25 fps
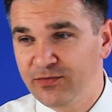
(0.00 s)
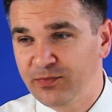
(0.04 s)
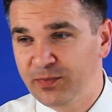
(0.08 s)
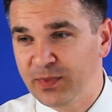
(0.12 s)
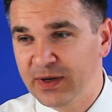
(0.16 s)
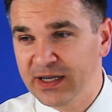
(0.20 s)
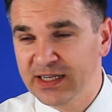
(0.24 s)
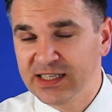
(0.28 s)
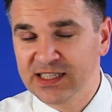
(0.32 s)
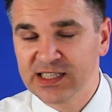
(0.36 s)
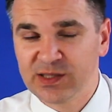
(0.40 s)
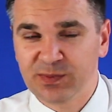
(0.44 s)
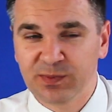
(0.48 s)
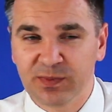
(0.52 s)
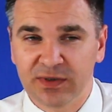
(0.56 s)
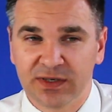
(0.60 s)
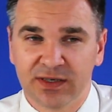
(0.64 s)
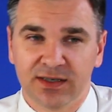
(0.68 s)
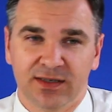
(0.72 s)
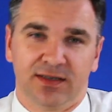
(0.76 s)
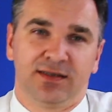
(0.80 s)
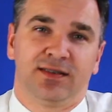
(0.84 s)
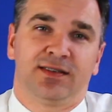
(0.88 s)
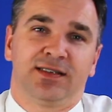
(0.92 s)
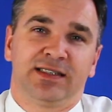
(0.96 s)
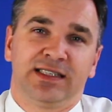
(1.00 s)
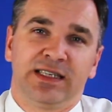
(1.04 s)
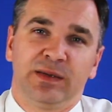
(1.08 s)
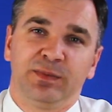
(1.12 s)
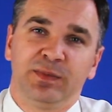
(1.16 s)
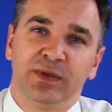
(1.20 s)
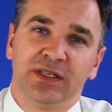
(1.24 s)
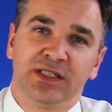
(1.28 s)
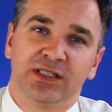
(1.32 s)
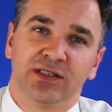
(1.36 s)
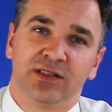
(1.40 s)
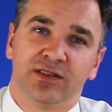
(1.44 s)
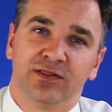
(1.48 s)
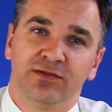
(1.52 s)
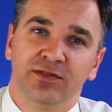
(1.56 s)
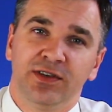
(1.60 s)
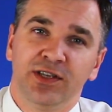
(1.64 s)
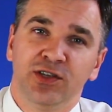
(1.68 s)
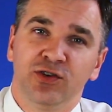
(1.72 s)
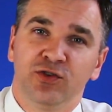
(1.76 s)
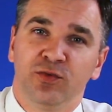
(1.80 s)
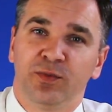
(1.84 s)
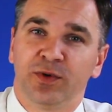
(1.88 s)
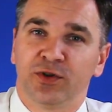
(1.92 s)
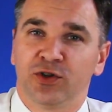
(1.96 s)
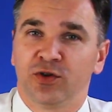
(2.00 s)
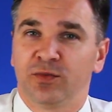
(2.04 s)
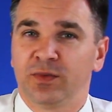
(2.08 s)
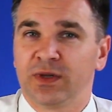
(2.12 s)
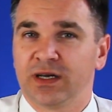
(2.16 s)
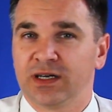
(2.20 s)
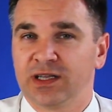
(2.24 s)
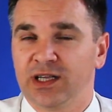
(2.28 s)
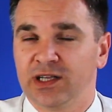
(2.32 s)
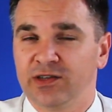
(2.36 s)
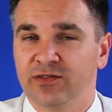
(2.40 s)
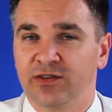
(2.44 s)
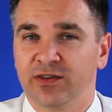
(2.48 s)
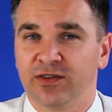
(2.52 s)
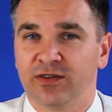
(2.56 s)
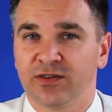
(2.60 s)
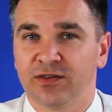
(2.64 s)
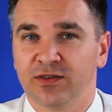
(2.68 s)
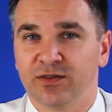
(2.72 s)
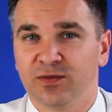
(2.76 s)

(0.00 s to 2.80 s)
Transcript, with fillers: в принципе, э, записывает видео, потом накладывает э,